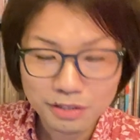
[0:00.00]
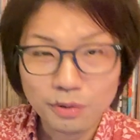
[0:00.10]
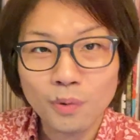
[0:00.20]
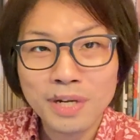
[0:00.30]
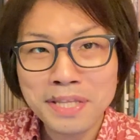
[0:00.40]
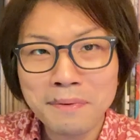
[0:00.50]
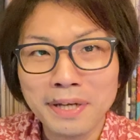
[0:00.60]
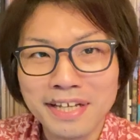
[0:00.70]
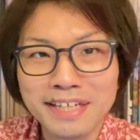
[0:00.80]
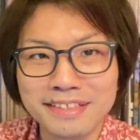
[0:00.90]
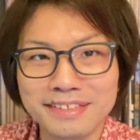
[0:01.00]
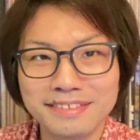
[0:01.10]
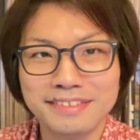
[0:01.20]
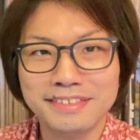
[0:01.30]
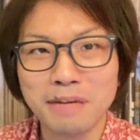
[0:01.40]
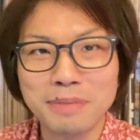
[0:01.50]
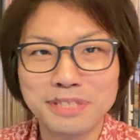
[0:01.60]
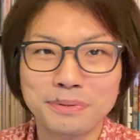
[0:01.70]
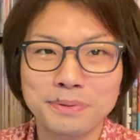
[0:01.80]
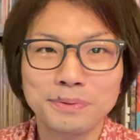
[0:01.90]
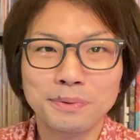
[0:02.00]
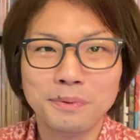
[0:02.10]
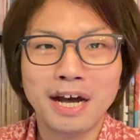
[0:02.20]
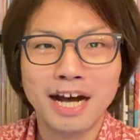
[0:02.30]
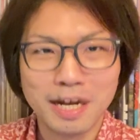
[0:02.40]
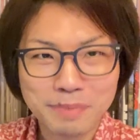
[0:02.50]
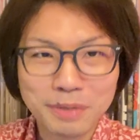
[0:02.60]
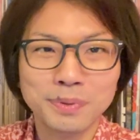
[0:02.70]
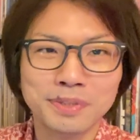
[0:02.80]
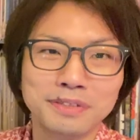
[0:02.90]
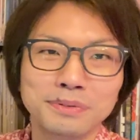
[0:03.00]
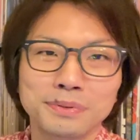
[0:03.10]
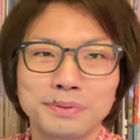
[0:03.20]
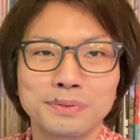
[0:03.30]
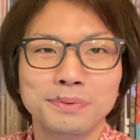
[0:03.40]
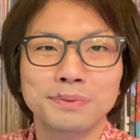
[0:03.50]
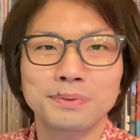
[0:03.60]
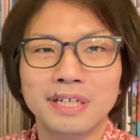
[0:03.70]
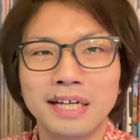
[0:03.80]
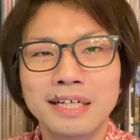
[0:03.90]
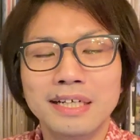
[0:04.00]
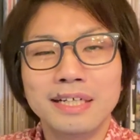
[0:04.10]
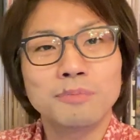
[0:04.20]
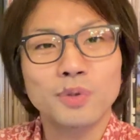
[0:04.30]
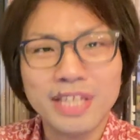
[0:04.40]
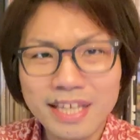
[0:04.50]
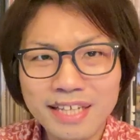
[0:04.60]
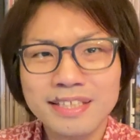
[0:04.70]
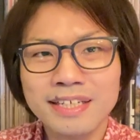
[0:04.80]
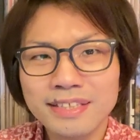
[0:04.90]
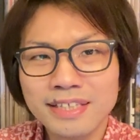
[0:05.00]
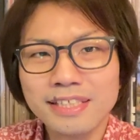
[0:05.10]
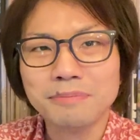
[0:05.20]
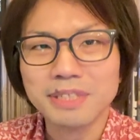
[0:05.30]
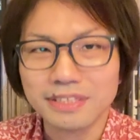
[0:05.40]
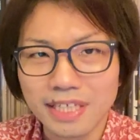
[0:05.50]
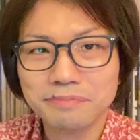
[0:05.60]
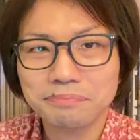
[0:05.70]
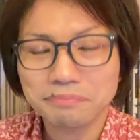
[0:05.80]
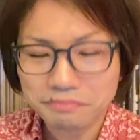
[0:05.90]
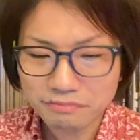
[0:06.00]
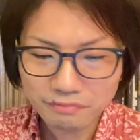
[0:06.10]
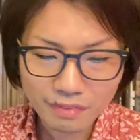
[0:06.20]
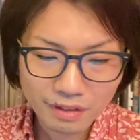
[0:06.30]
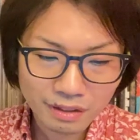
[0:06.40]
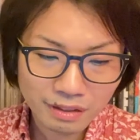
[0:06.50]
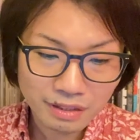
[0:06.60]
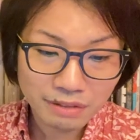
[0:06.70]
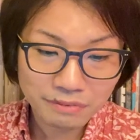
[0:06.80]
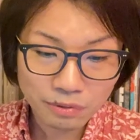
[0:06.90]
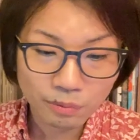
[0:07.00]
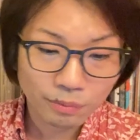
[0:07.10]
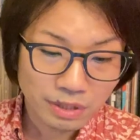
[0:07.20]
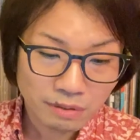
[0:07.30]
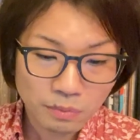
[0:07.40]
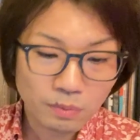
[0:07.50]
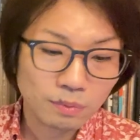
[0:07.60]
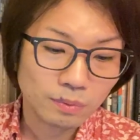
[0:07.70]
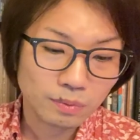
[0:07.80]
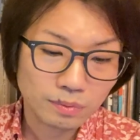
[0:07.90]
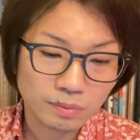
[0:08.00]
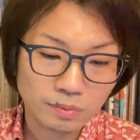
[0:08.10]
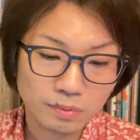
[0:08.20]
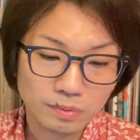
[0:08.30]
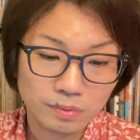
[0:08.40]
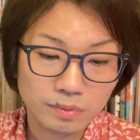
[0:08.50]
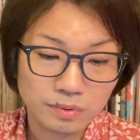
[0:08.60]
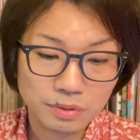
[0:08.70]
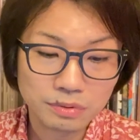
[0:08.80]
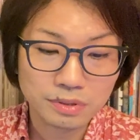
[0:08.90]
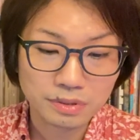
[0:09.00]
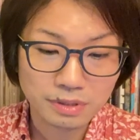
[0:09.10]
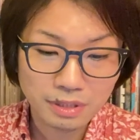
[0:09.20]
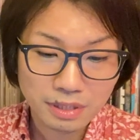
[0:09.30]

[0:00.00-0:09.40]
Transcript: これではない差別というのははびこっているというところがもう定期的に出てきますね。なのでここでもう一つ、